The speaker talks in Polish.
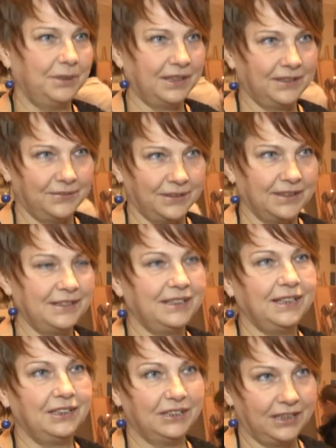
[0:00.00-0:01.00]
prac
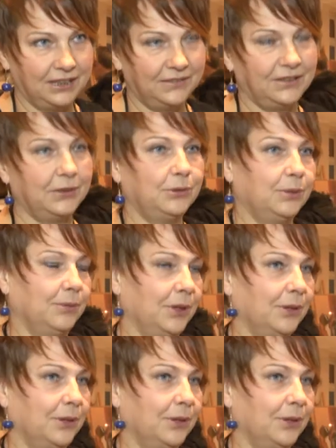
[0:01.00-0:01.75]
więcej aniżeli w zeszłym